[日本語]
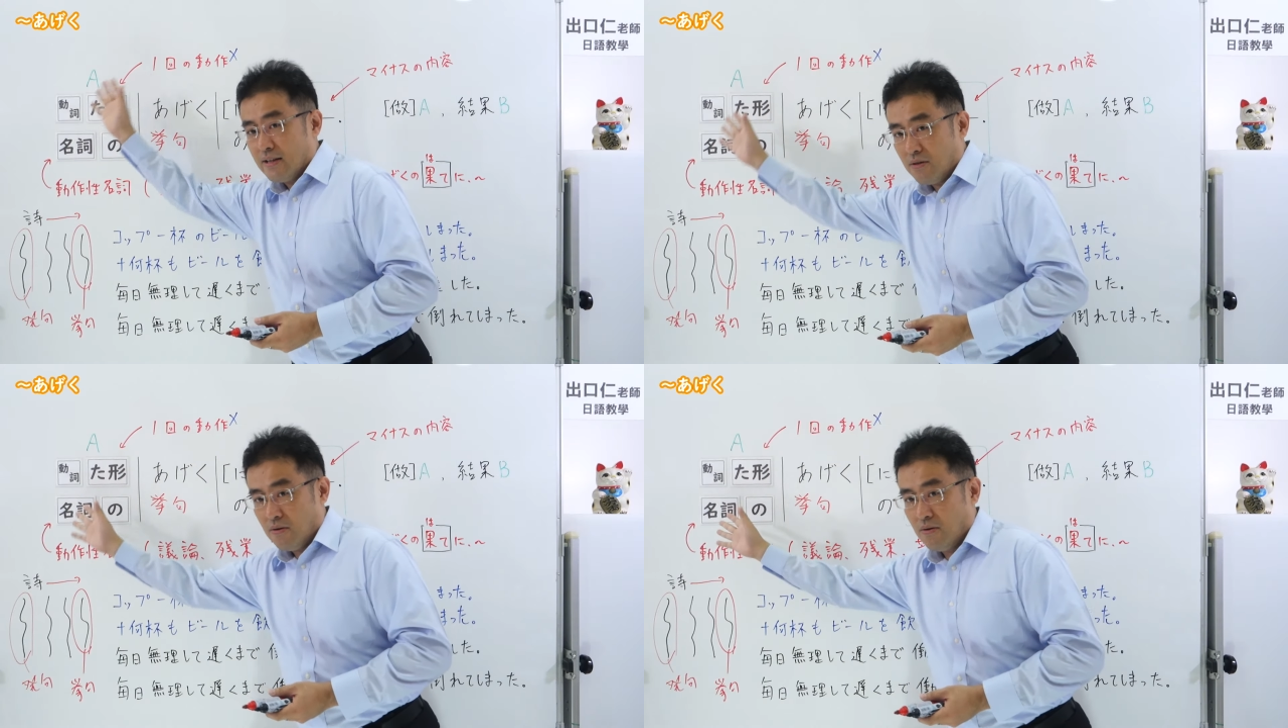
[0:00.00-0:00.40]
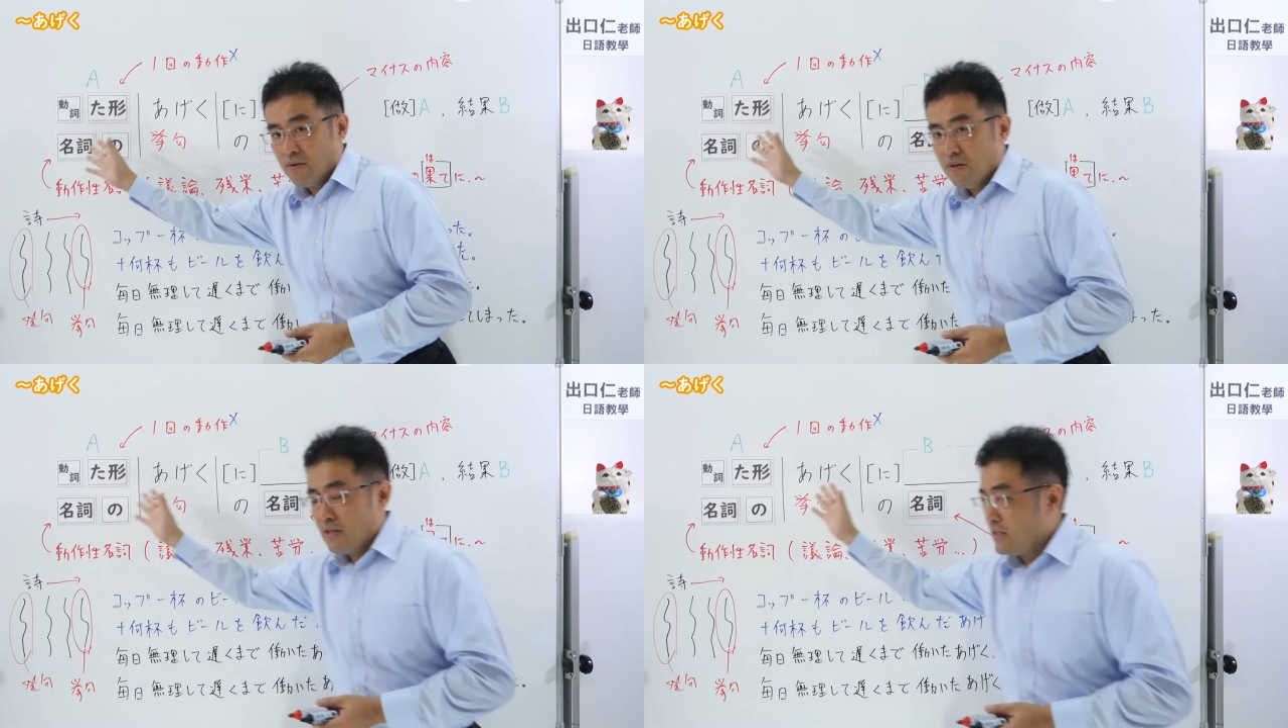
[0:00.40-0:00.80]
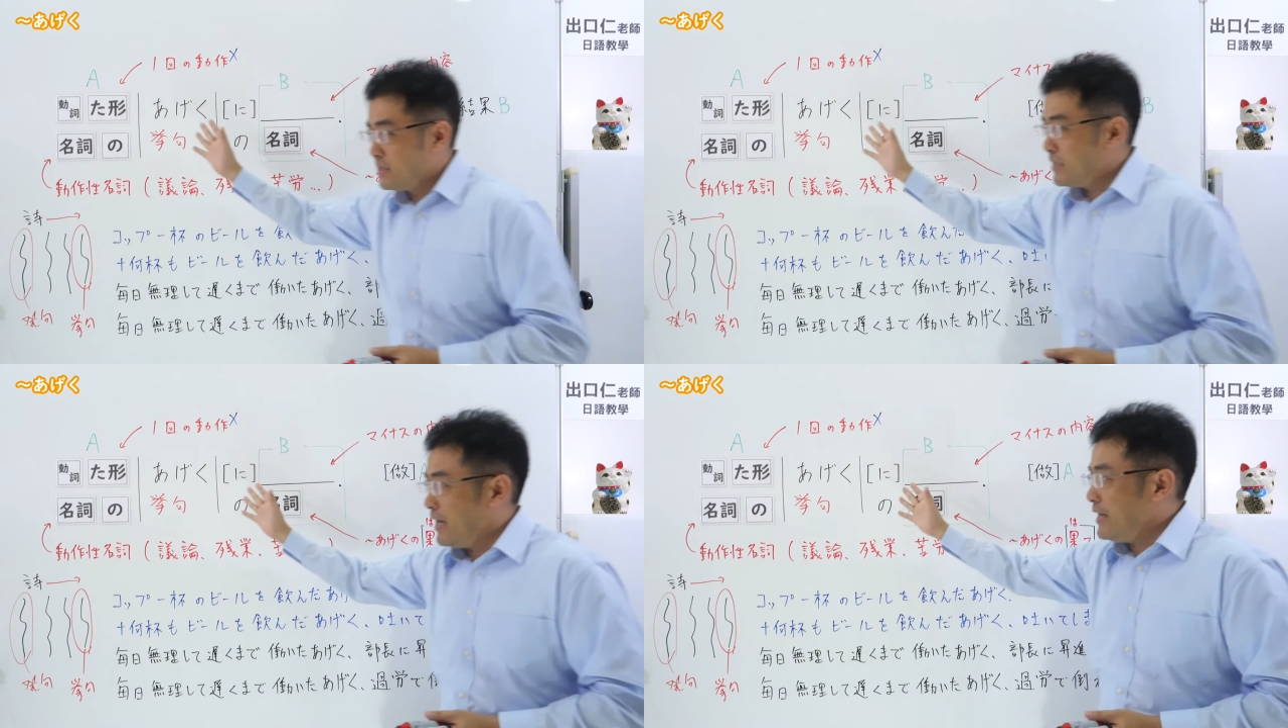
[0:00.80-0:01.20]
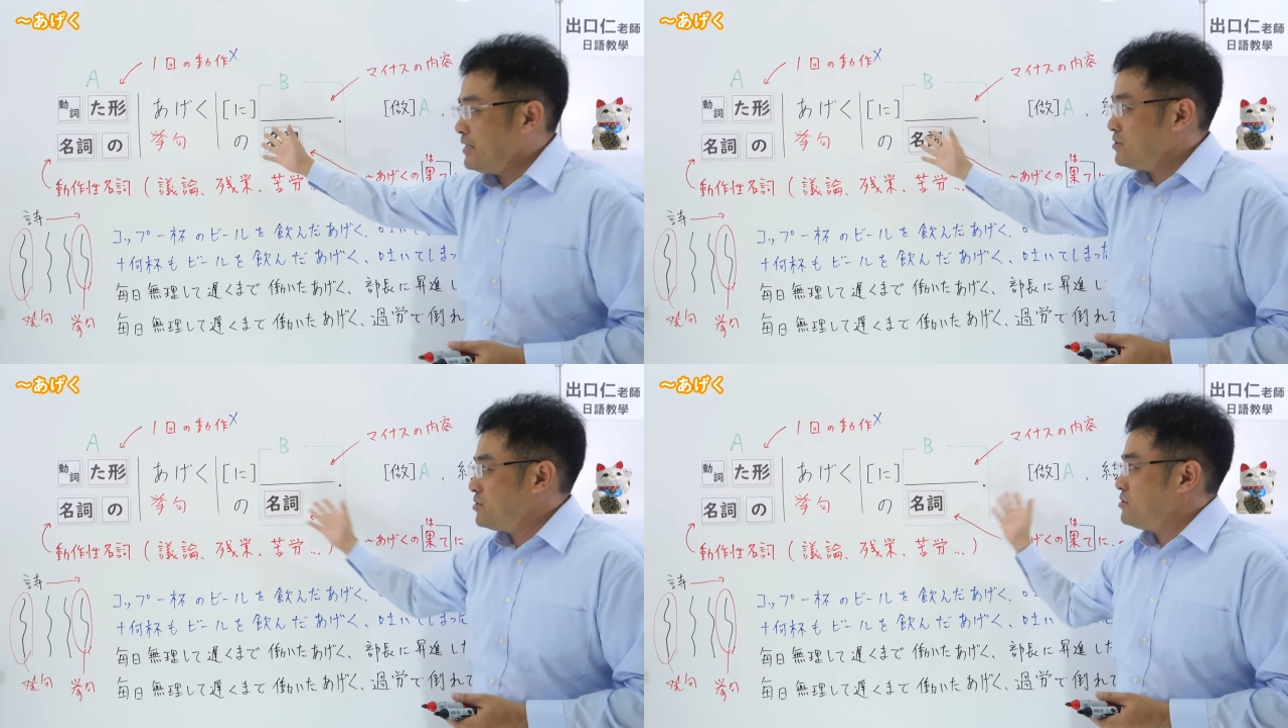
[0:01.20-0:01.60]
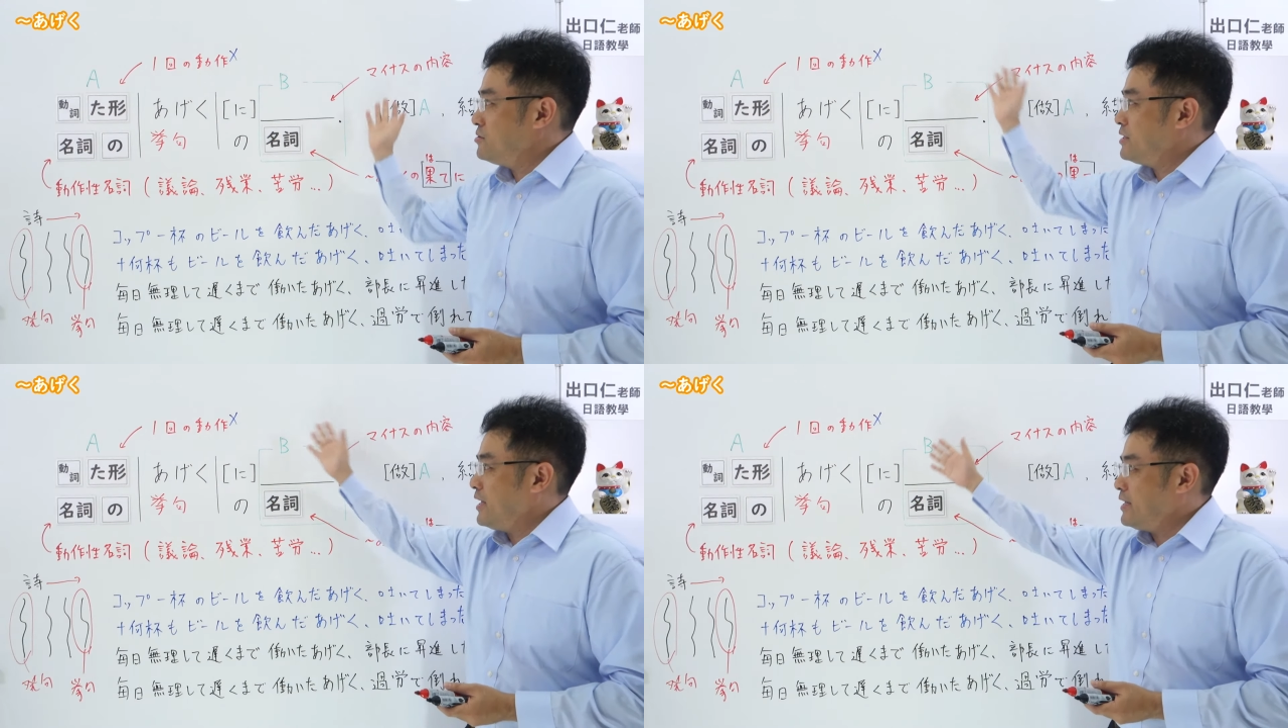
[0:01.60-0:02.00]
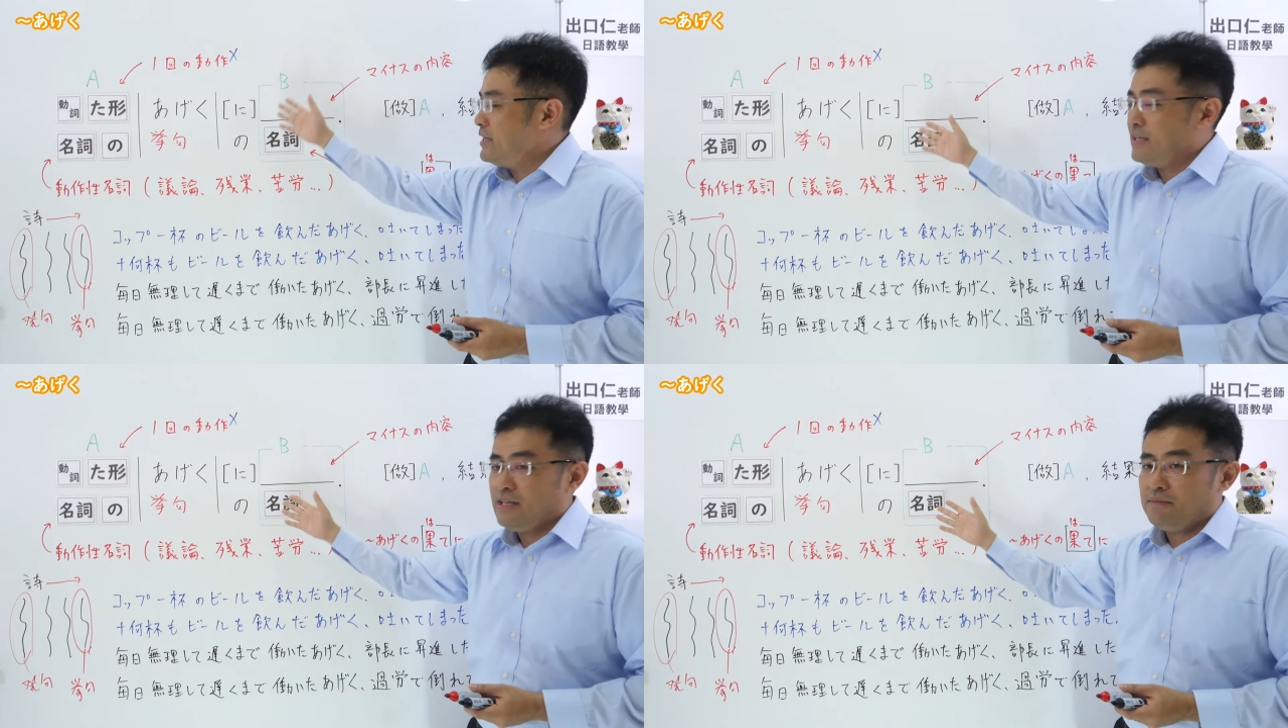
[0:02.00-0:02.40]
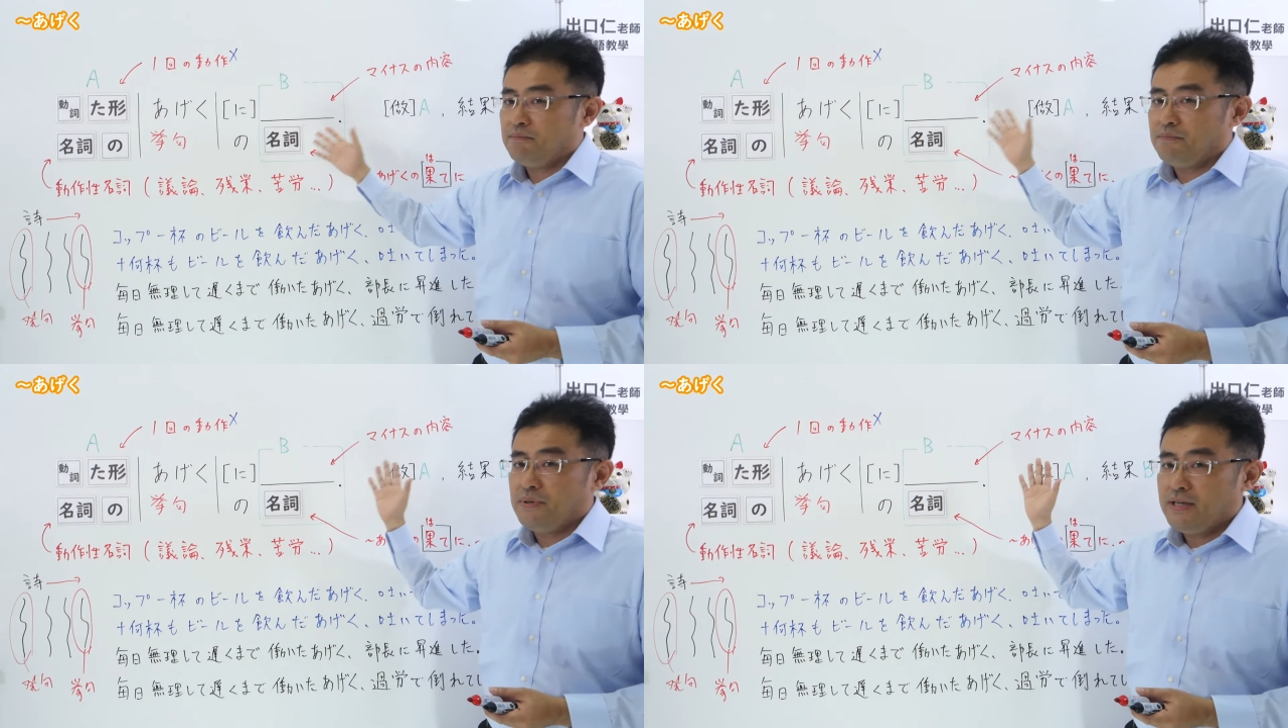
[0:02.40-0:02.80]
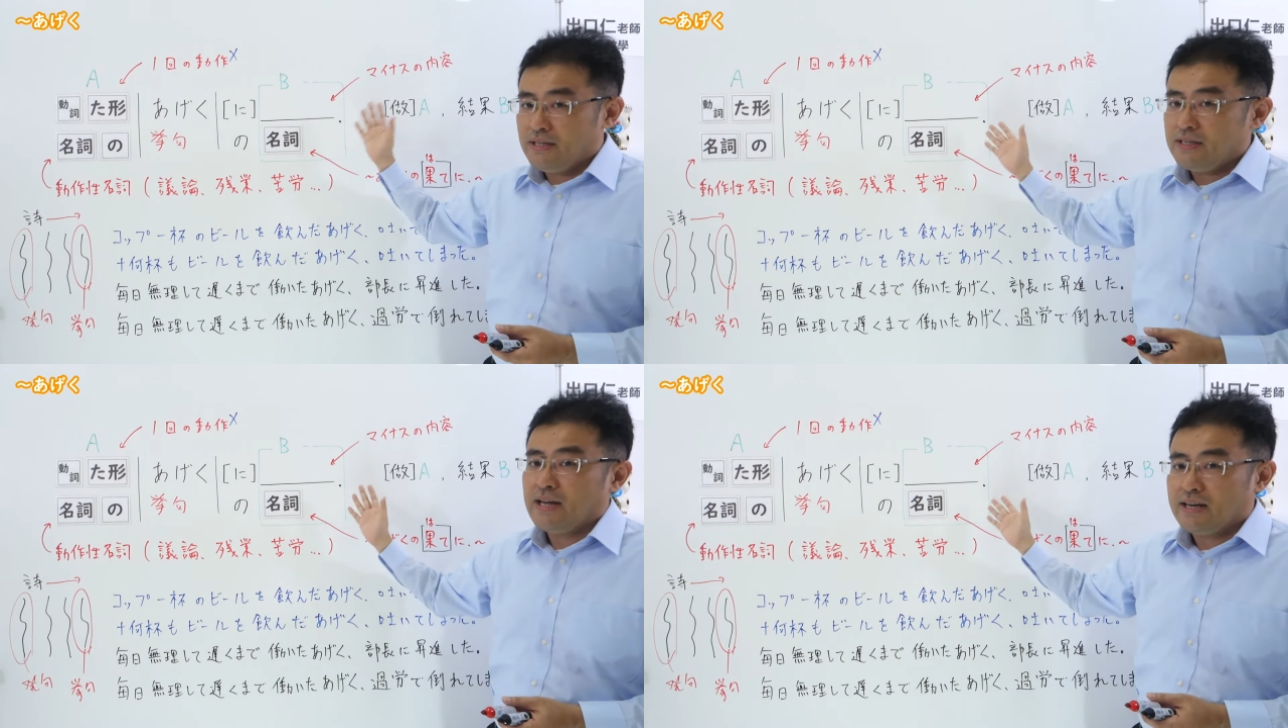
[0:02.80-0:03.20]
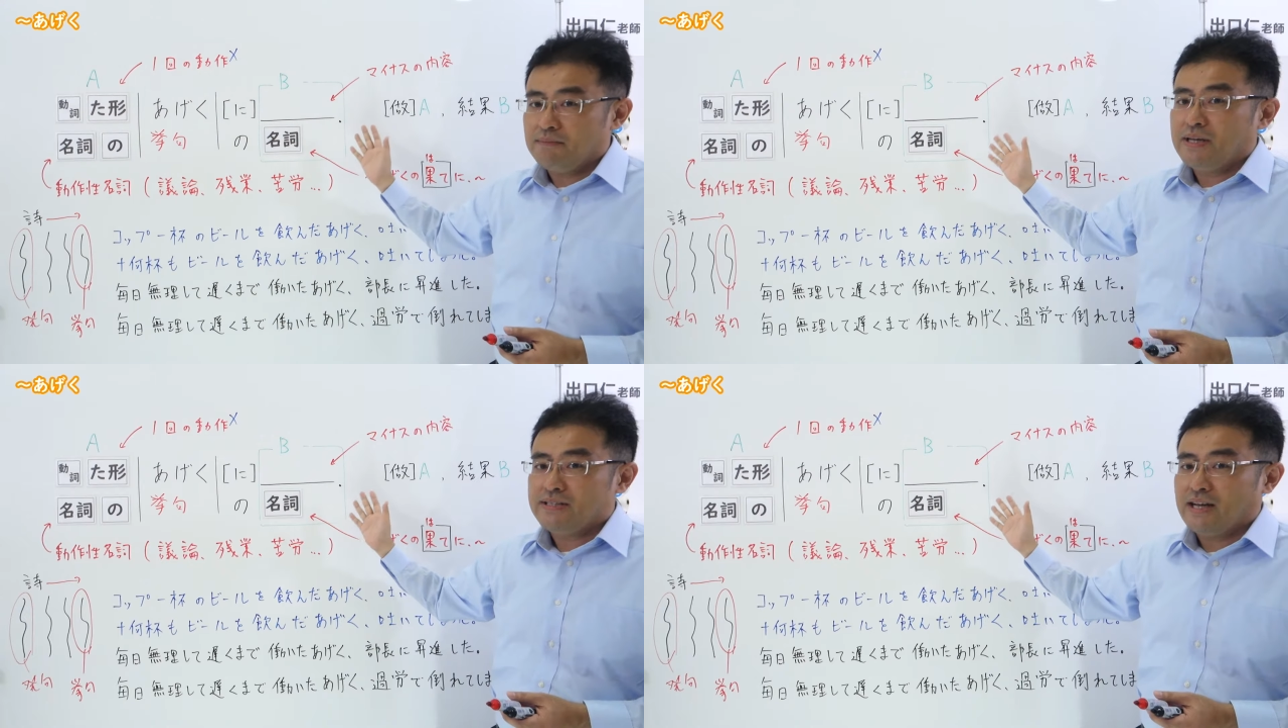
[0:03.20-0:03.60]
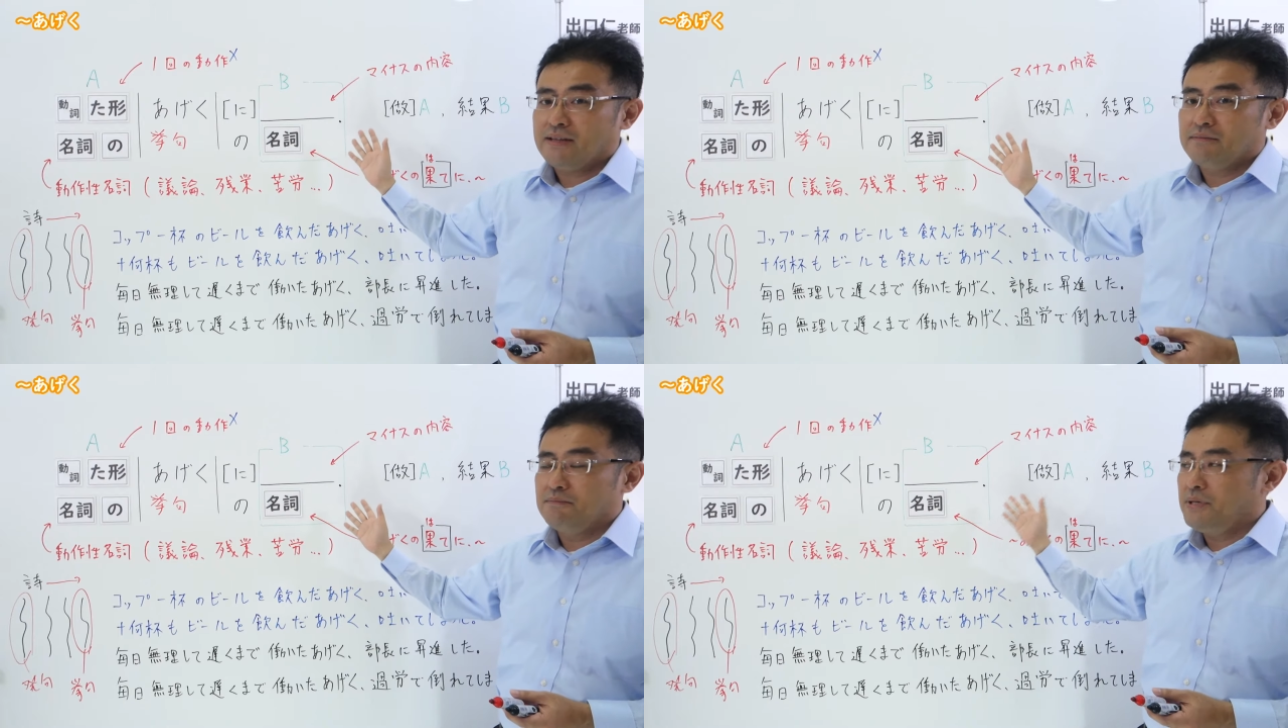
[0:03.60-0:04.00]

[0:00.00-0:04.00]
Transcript: 後最終的に B になりました。